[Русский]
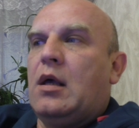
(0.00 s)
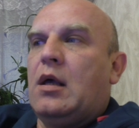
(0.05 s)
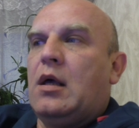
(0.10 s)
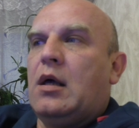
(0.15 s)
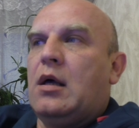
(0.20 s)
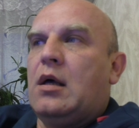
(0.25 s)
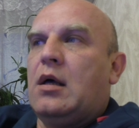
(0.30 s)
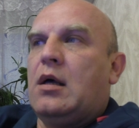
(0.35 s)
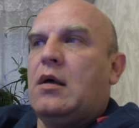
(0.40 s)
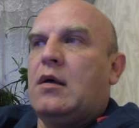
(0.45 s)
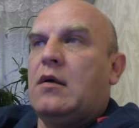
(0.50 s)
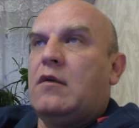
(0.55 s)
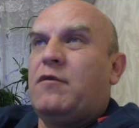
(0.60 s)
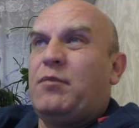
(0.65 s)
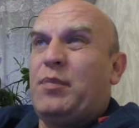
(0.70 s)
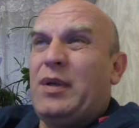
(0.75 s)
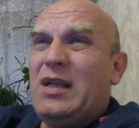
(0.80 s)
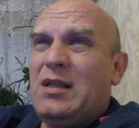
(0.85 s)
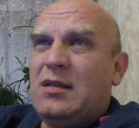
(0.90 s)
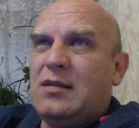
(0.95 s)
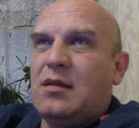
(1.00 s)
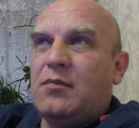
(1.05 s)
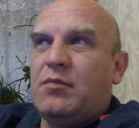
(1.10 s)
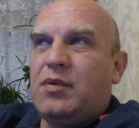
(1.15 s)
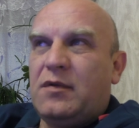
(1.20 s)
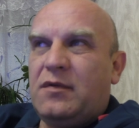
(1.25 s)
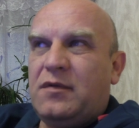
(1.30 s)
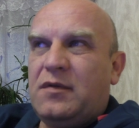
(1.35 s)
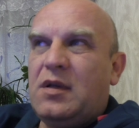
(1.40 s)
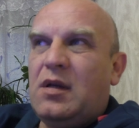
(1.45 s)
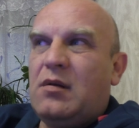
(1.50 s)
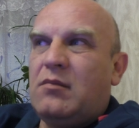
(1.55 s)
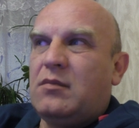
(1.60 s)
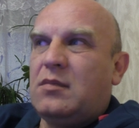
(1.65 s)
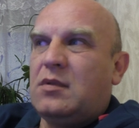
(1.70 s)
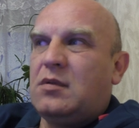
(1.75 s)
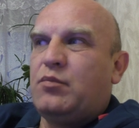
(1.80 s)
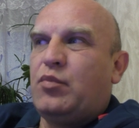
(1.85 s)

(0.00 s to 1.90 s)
Э, в принципе, фильм